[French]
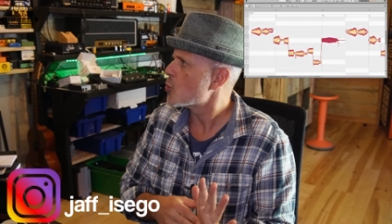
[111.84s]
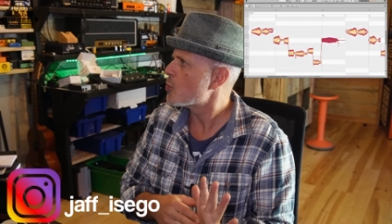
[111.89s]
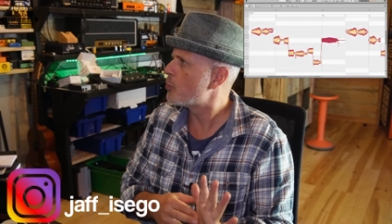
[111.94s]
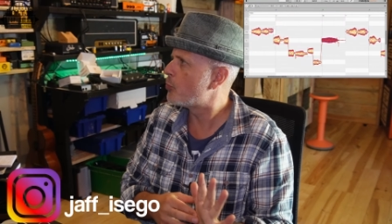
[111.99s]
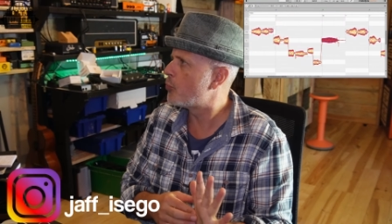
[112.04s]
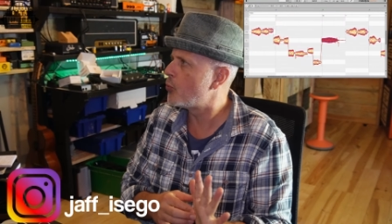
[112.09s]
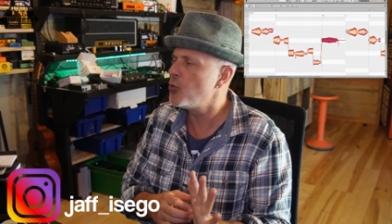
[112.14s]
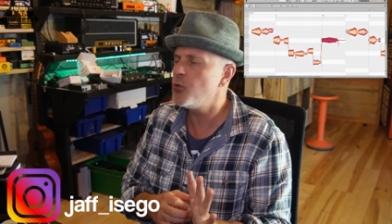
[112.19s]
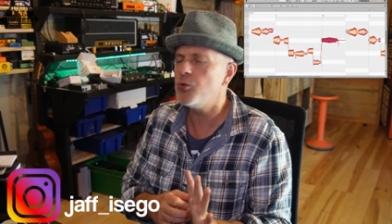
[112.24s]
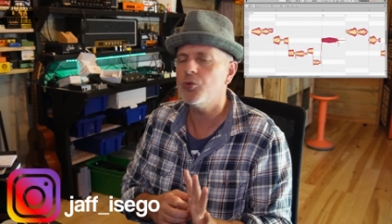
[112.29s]

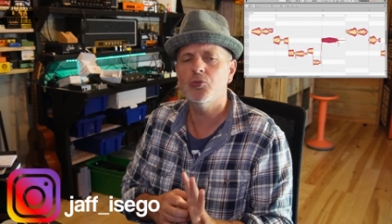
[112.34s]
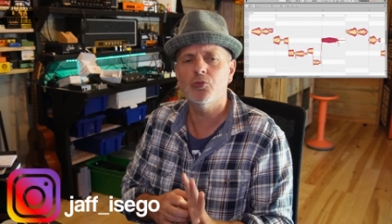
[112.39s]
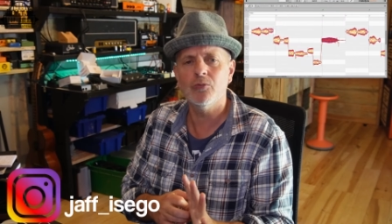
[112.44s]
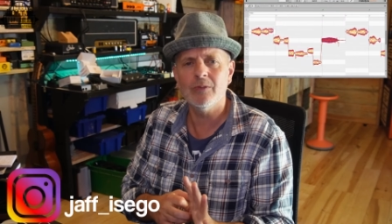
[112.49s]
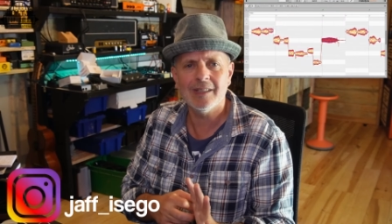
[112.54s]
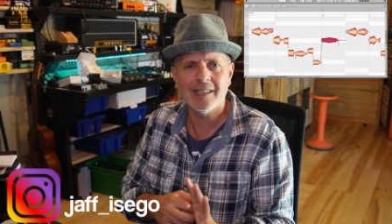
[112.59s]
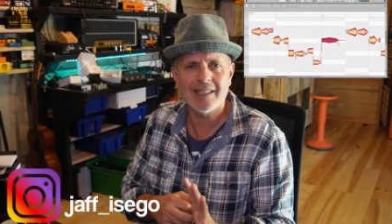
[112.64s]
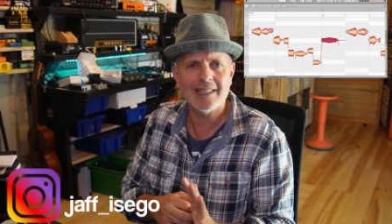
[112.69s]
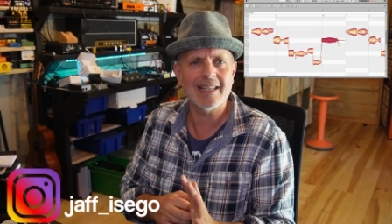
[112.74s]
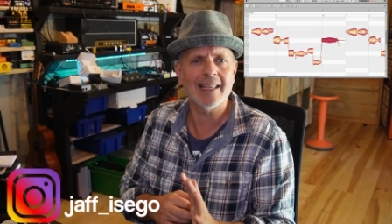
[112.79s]
plus
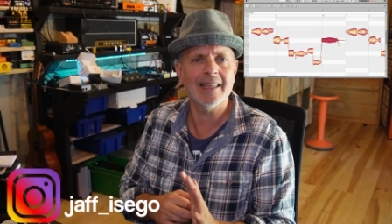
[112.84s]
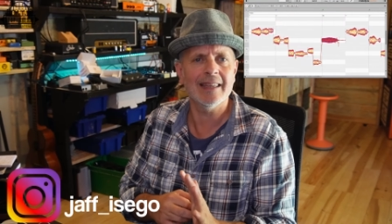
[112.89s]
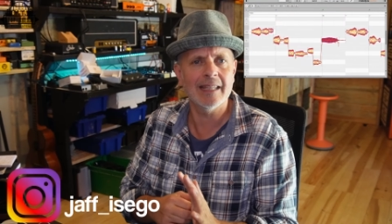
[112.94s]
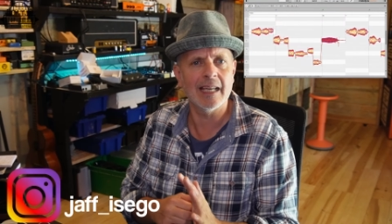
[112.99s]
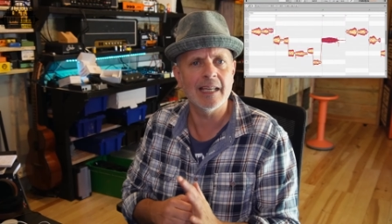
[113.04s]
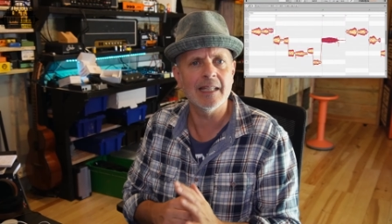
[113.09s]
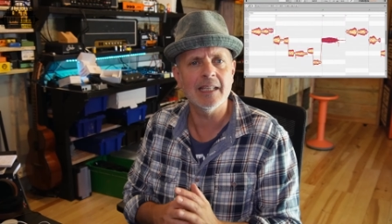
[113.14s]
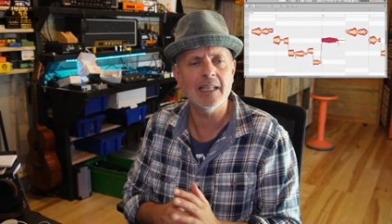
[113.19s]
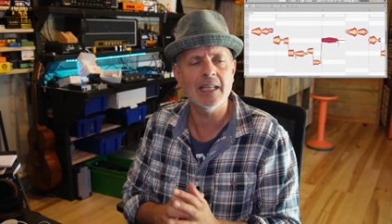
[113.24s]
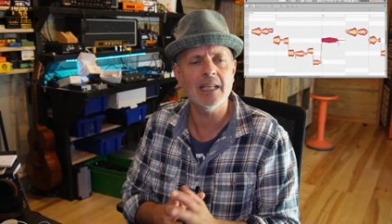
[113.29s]
d'une dizaine
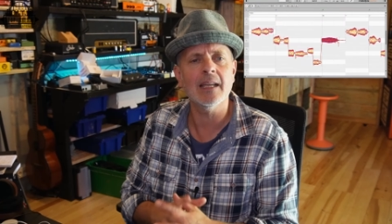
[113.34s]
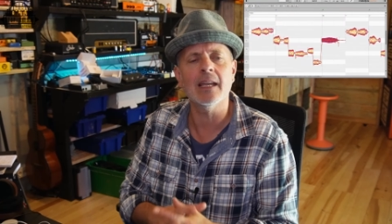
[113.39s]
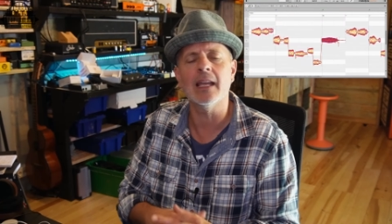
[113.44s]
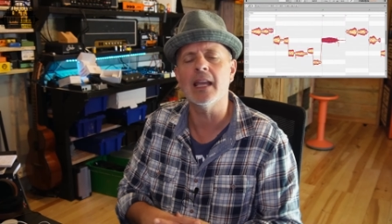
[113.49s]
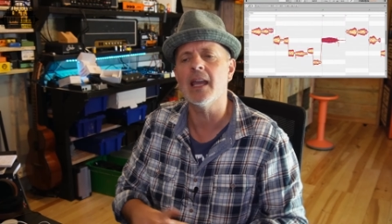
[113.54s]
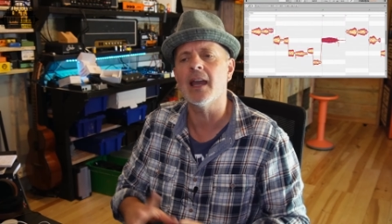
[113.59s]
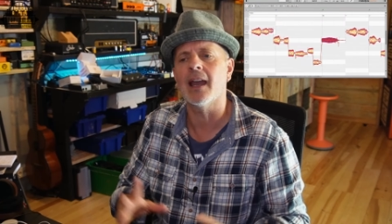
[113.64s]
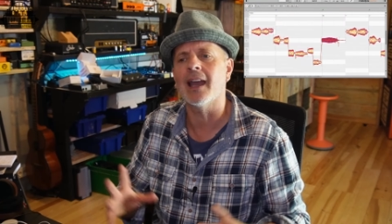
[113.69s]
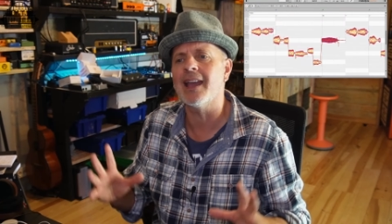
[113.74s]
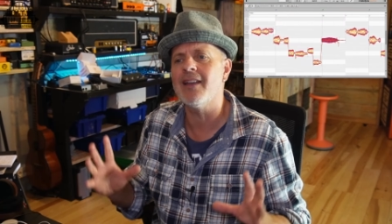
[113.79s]
d'années
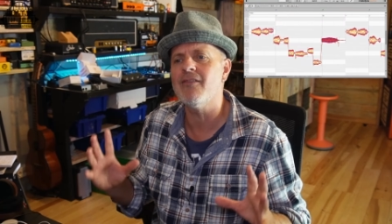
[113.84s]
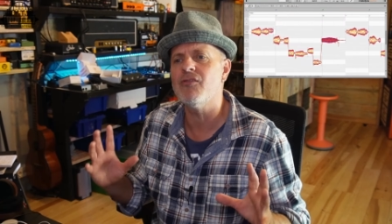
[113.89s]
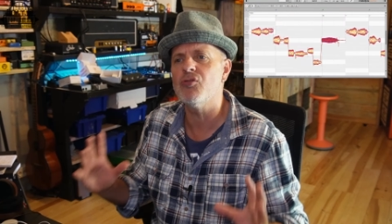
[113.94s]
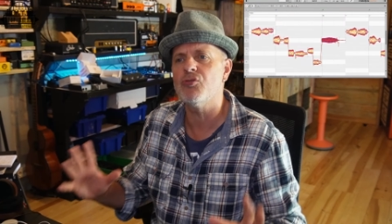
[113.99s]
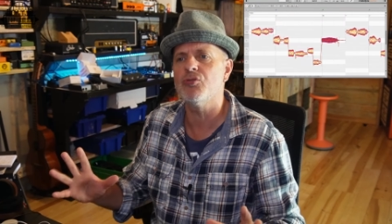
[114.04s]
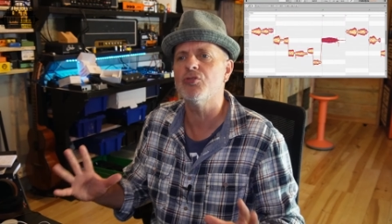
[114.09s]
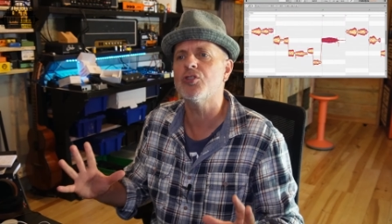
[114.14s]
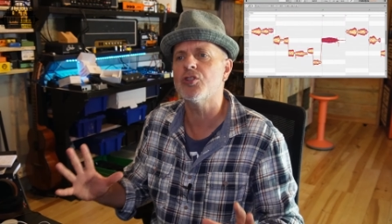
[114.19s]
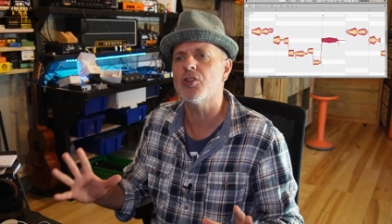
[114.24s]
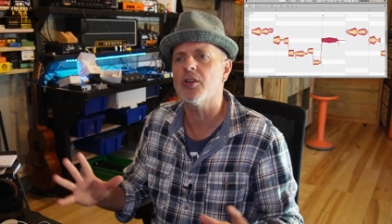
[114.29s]
et
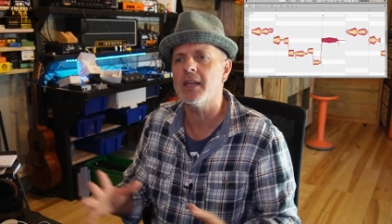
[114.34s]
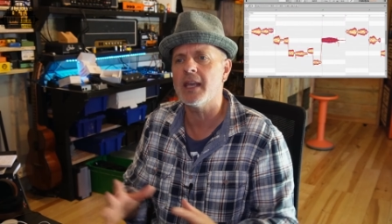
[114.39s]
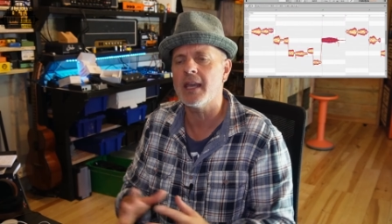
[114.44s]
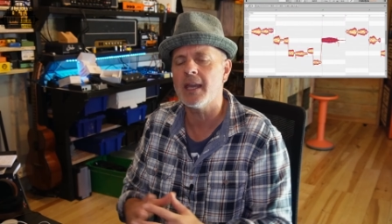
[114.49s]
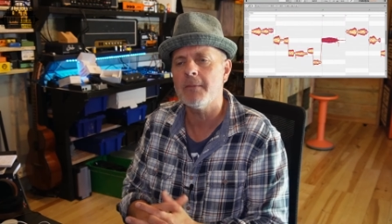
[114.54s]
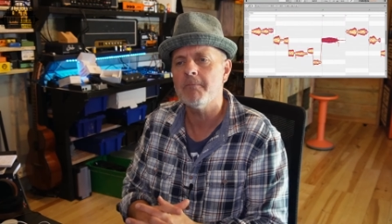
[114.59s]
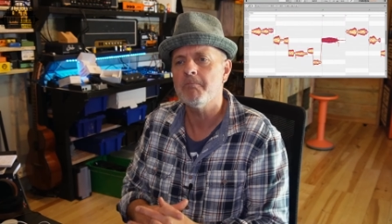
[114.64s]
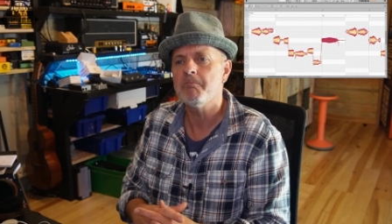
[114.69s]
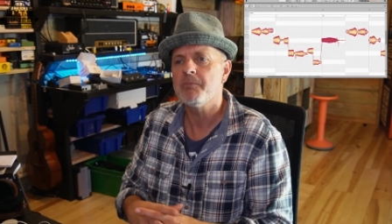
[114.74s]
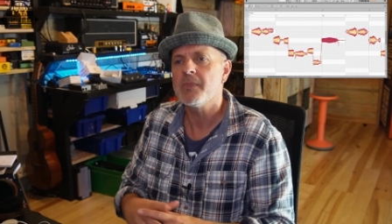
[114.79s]

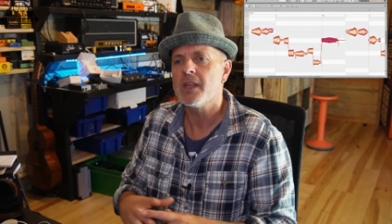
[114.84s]
révolutionnait